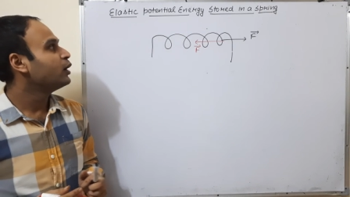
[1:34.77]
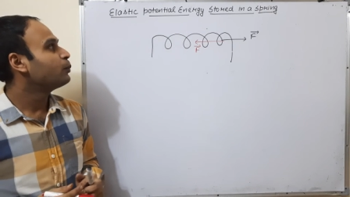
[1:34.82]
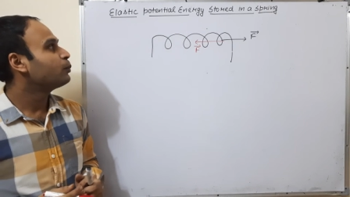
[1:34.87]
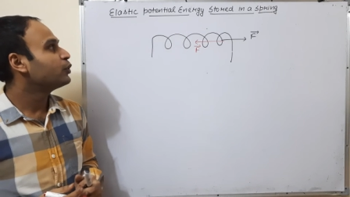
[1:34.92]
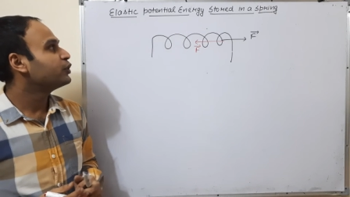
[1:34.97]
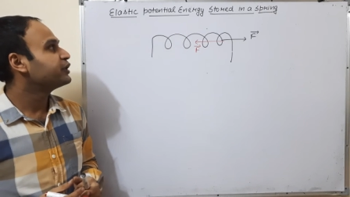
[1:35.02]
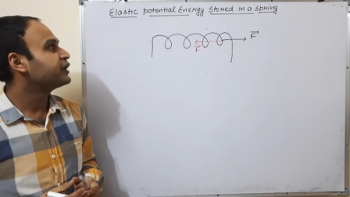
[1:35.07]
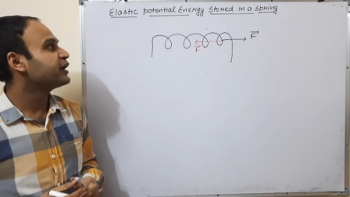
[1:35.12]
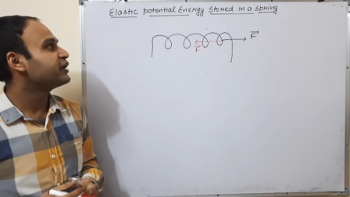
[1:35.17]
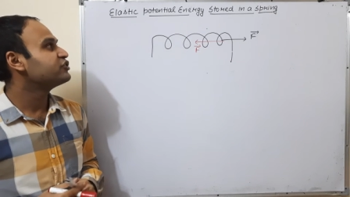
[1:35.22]

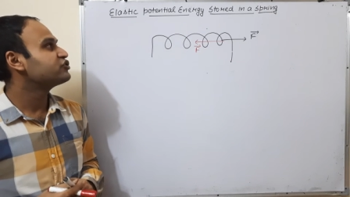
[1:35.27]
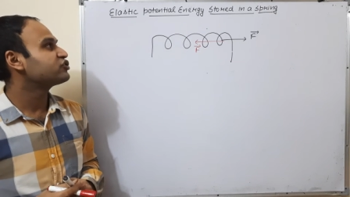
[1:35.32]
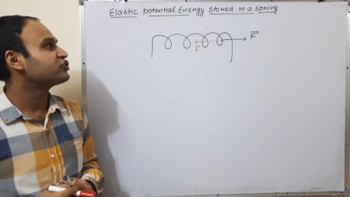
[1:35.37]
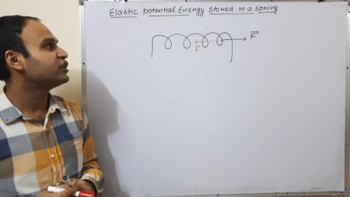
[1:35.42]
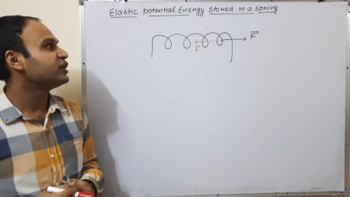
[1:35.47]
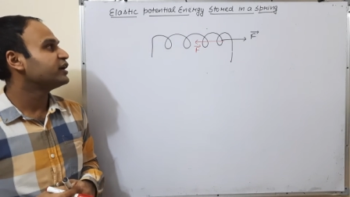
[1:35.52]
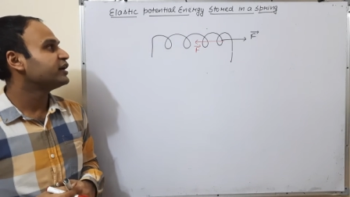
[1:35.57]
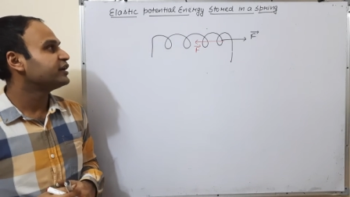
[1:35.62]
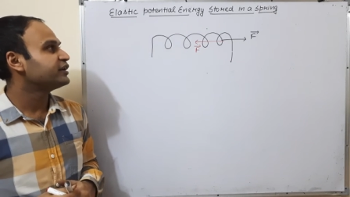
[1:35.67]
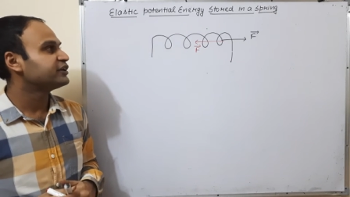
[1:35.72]

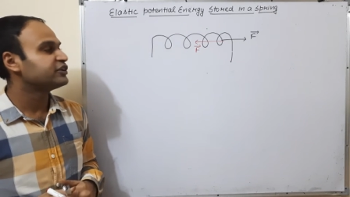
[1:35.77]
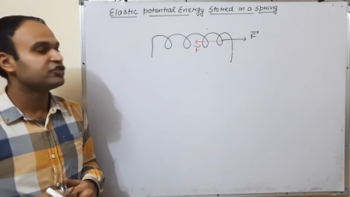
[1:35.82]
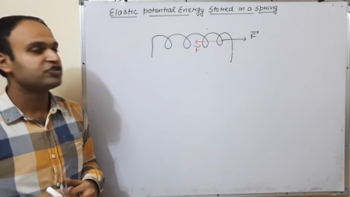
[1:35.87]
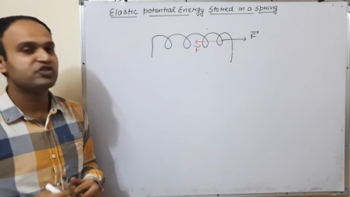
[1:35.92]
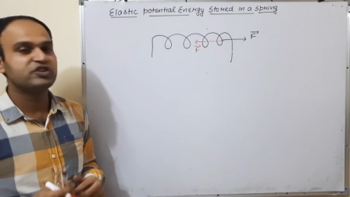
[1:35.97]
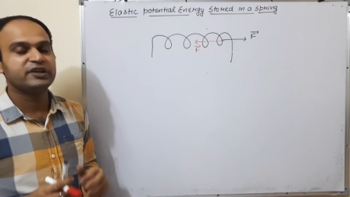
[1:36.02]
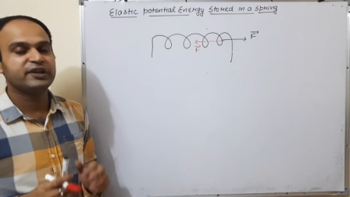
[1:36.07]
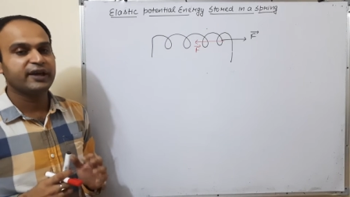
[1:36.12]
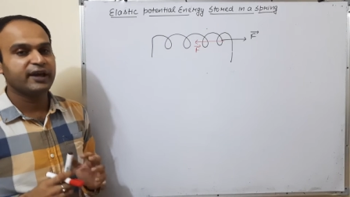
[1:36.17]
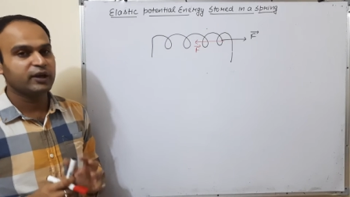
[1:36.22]
पोटेंशियल
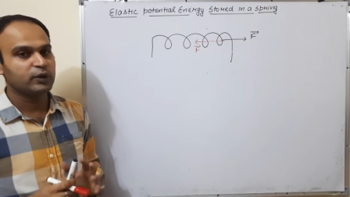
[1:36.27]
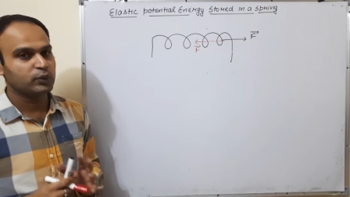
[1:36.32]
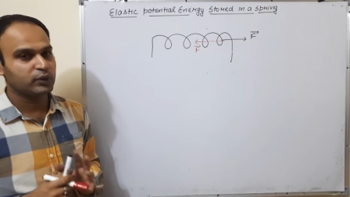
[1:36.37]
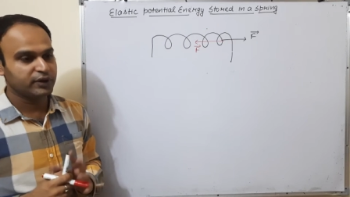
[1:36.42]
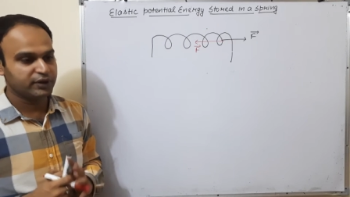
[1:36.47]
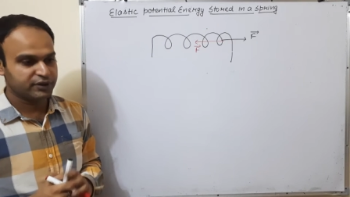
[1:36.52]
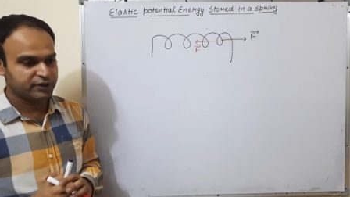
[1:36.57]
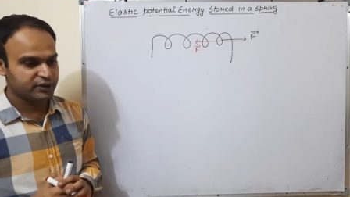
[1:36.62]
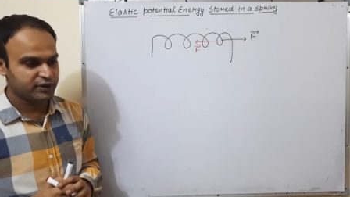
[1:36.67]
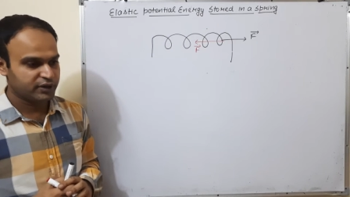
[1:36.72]
एनर्जी
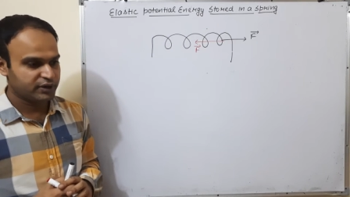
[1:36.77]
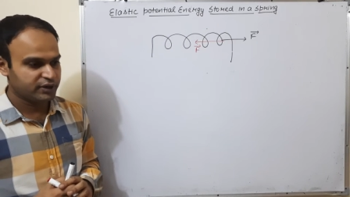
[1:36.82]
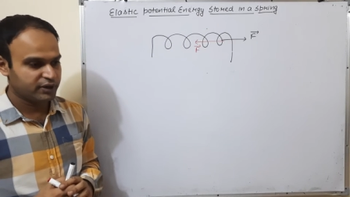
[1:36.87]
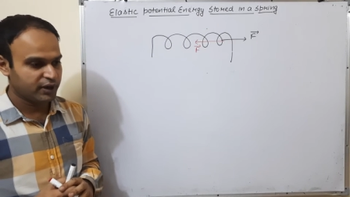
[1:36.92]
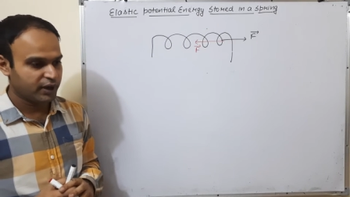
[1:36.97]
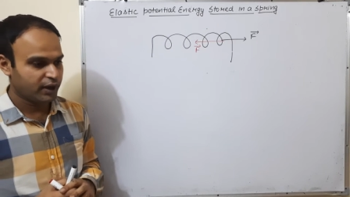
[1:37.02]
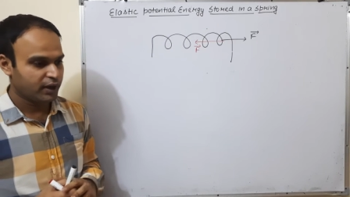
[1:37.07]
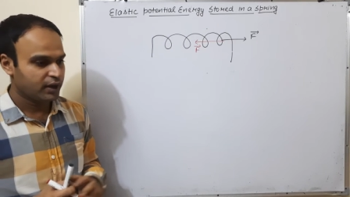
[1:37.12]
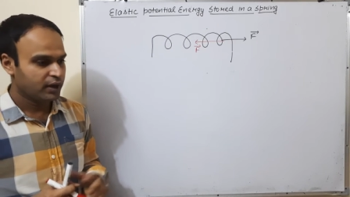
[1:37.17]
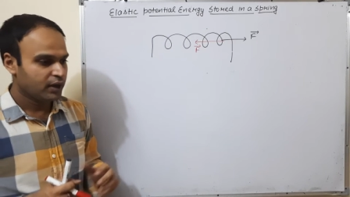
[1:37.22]
कैलकुलेट
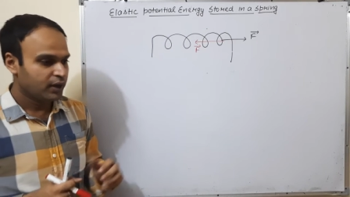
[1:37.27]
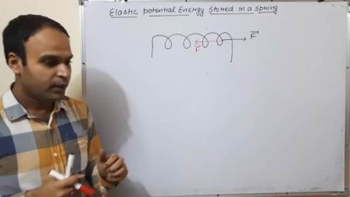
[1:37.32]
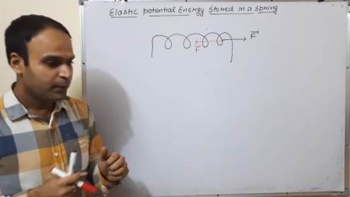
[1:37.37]
करनी है